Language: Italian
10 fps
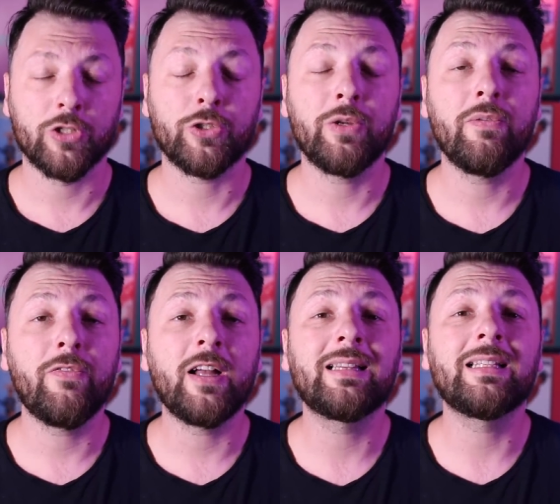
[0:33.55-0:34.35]
Sono
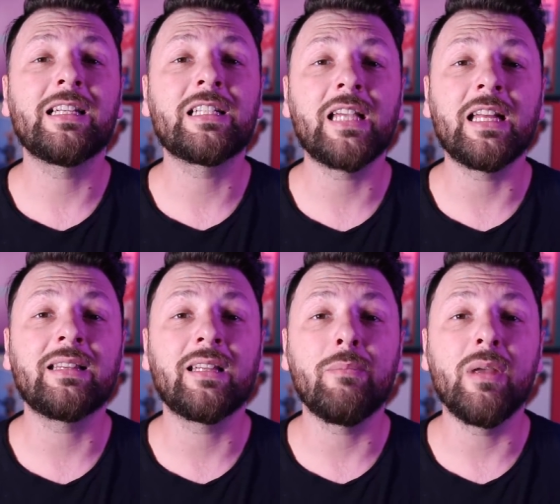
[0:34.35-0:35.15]
infatti
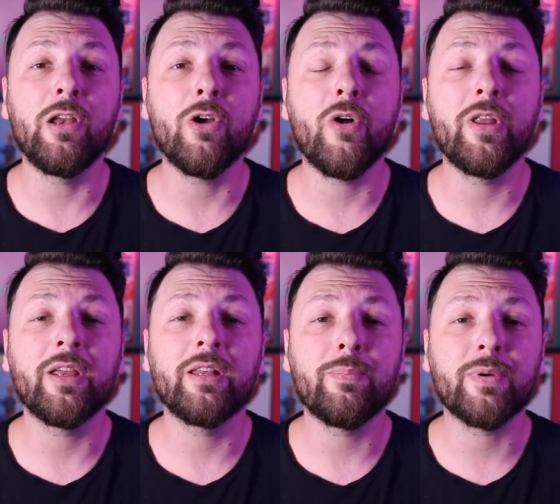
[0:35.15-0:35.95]
7
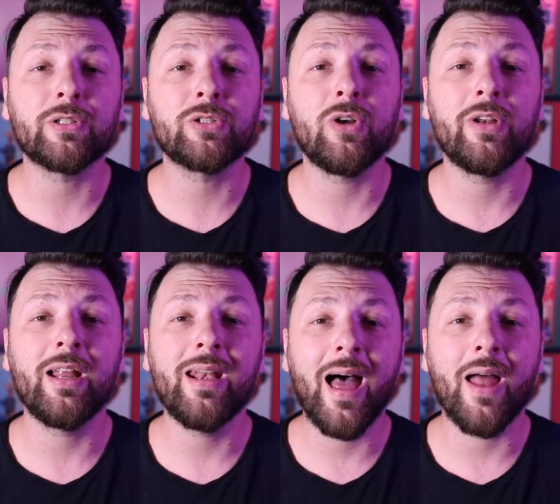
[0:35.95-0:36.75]
milioni di
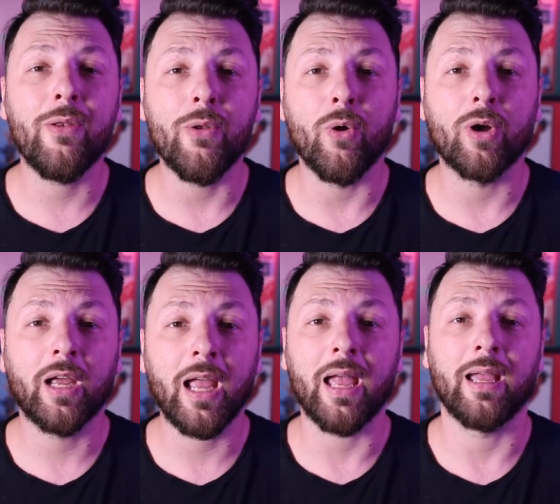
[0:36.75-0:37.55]
persone l'anno
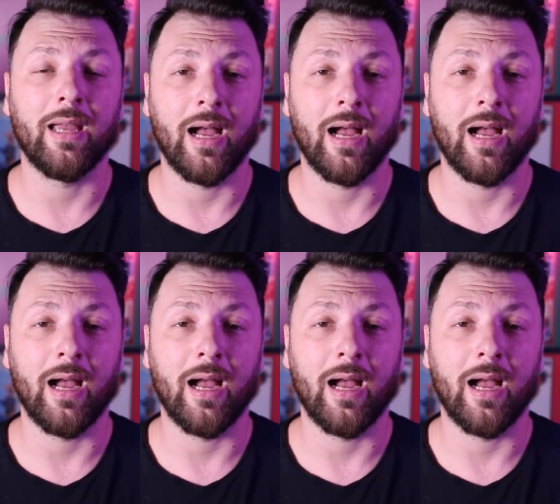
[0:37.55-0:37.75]
che,